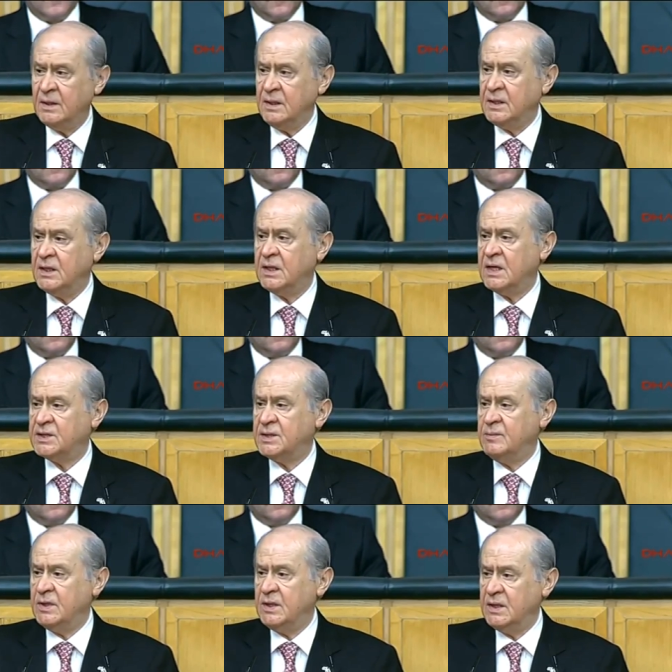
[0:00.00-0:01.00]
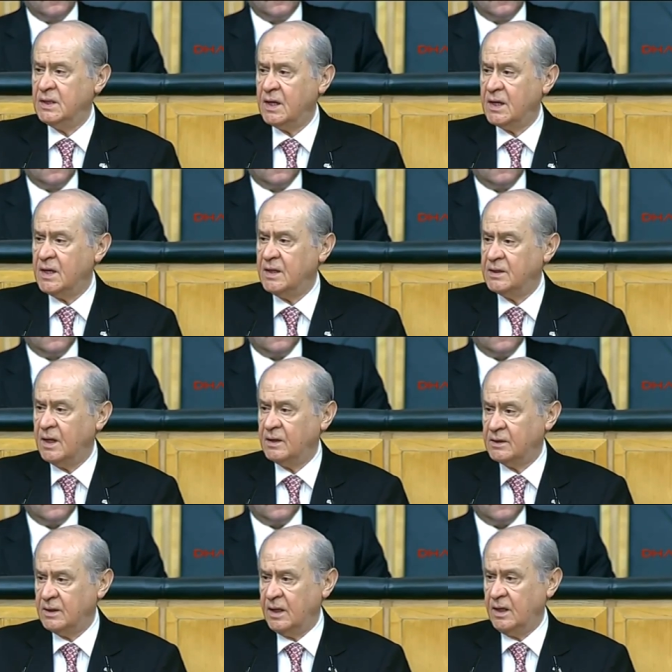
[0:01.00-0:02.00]
iki kesimliliği garanti
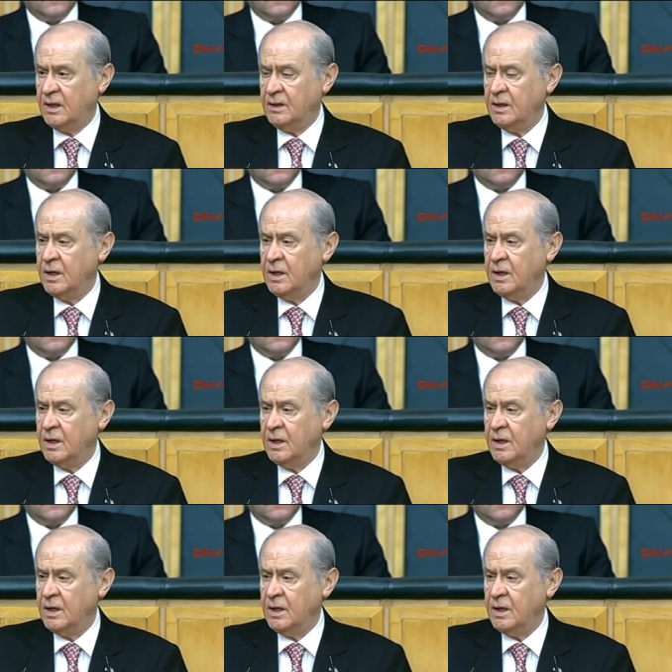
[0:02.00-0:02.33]
altına alan